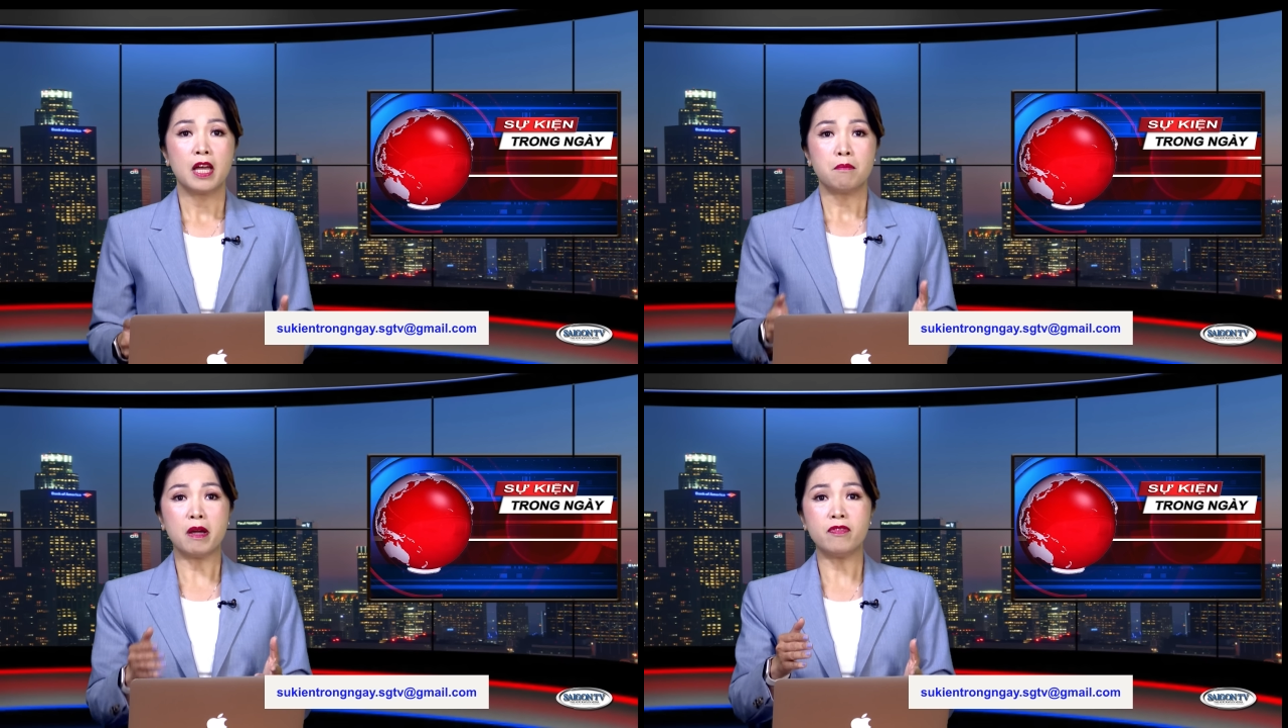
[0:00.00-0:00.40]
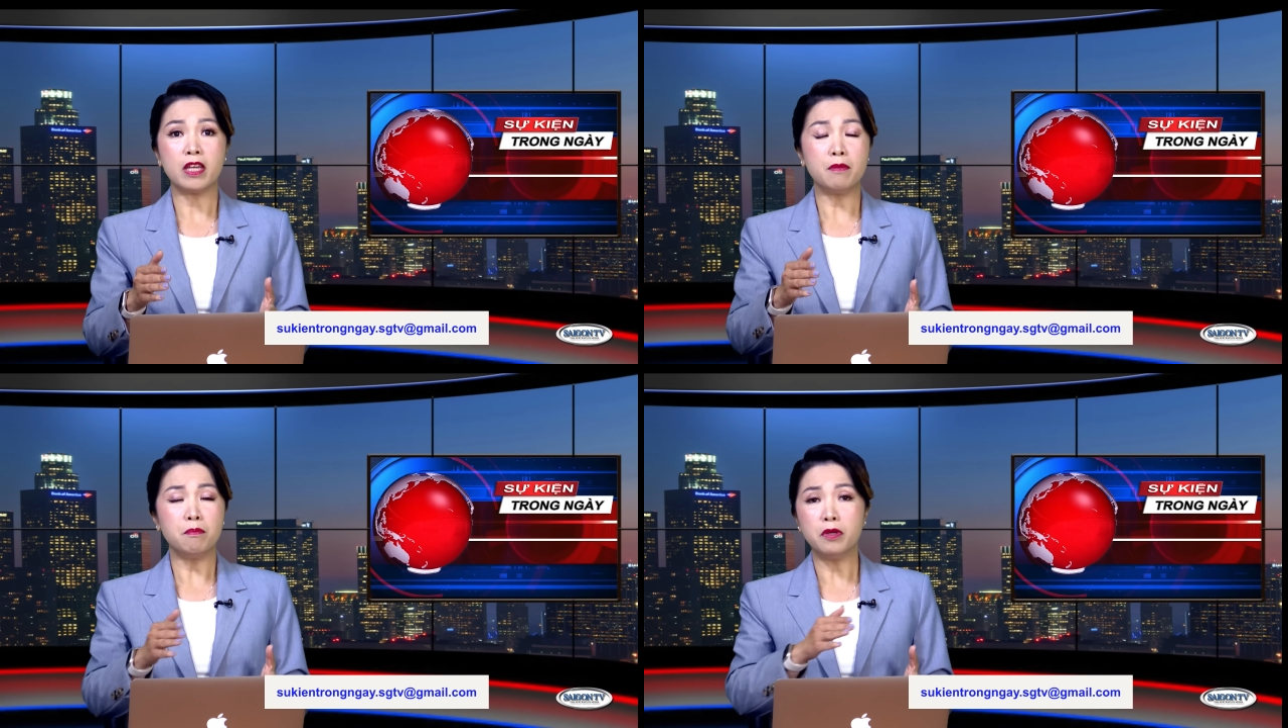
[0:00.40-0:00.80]
bởi
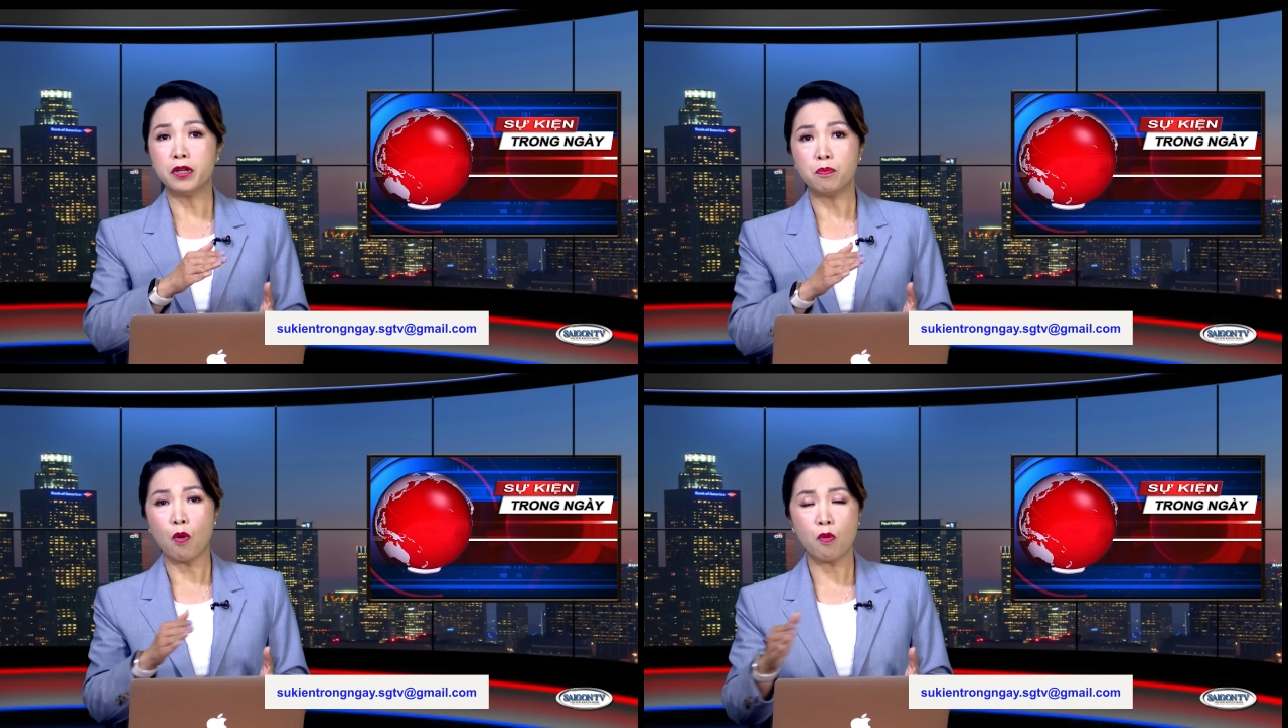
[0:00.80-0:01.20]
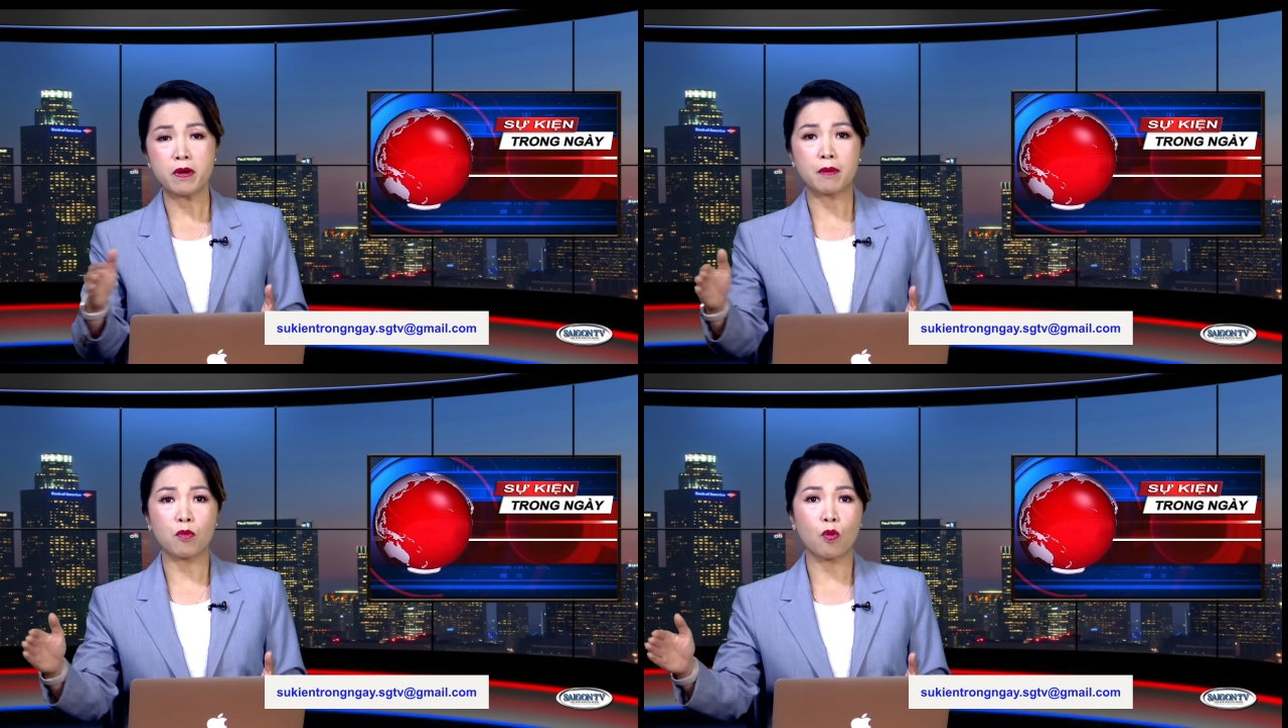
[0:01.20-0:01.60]
vì 14
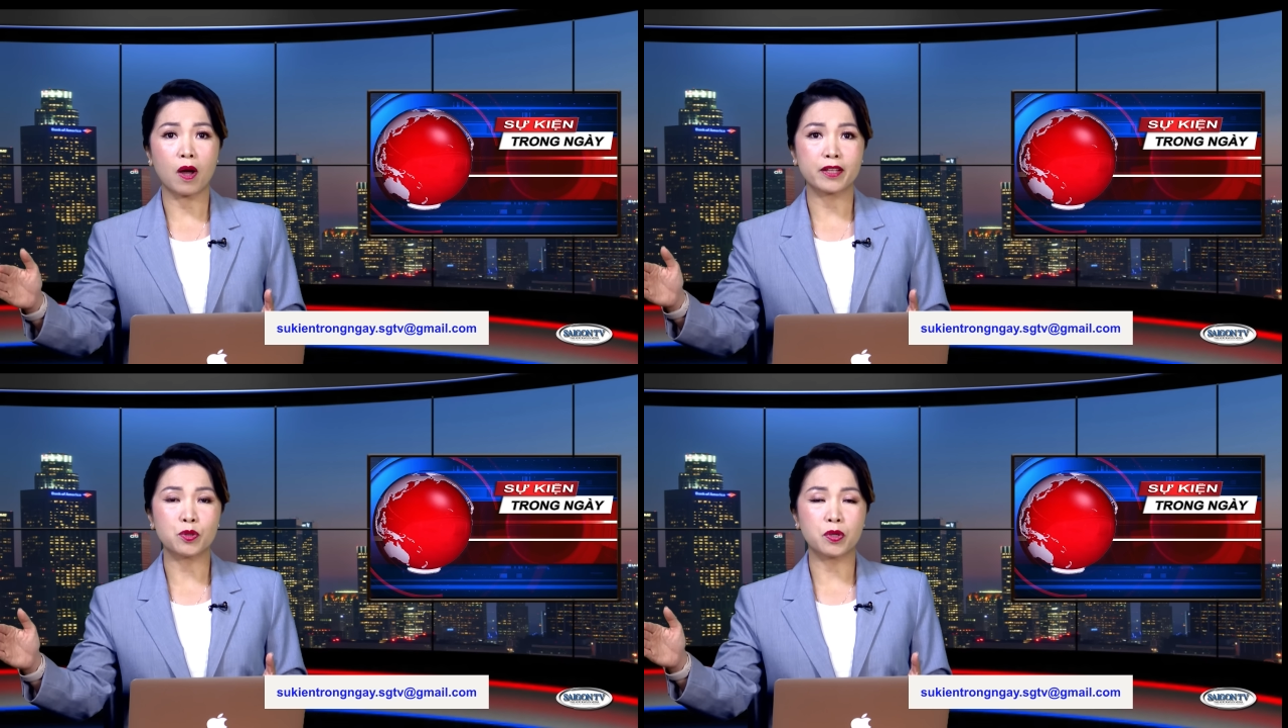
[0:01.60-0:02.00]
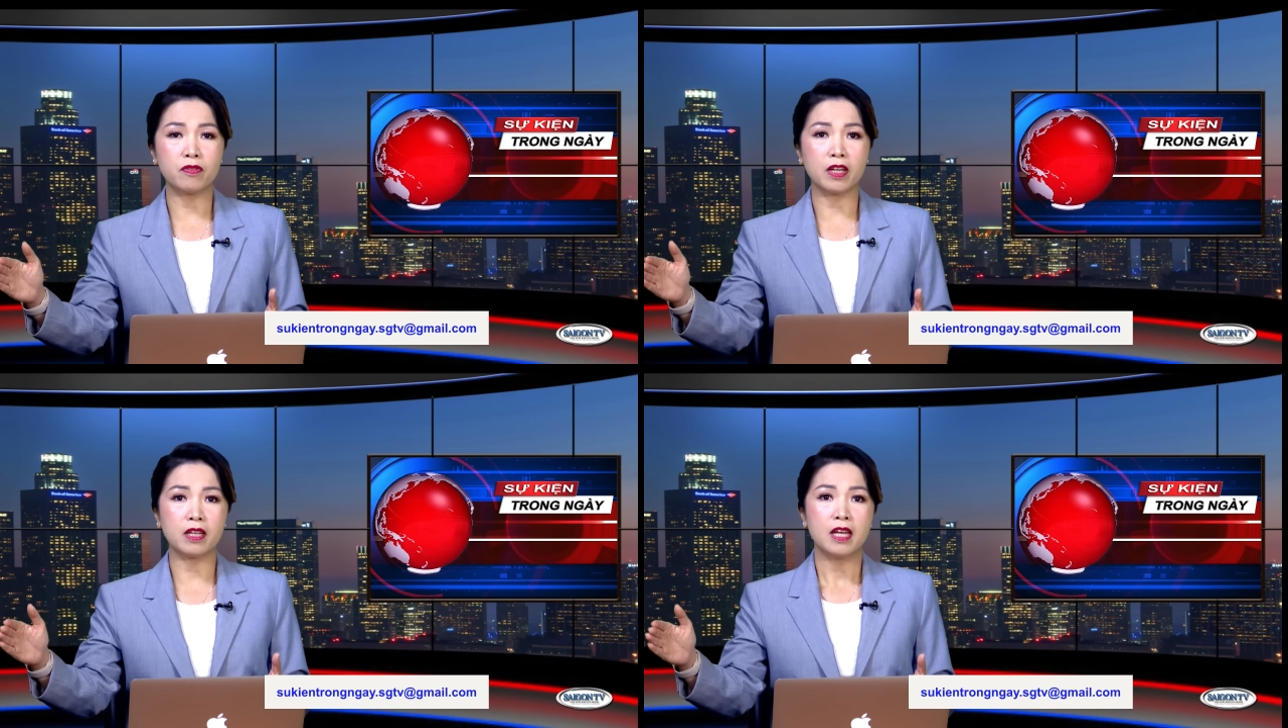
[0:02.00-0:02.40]
năm qua thưa quý
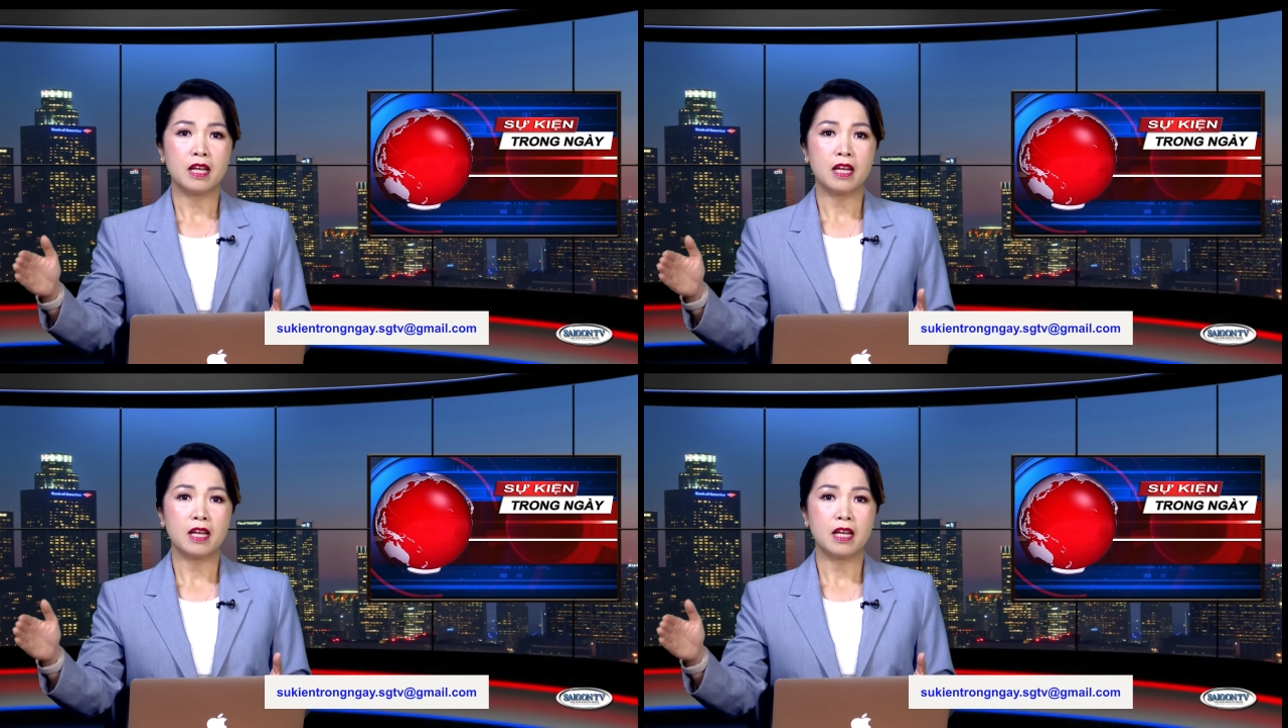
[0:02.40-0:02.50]
vị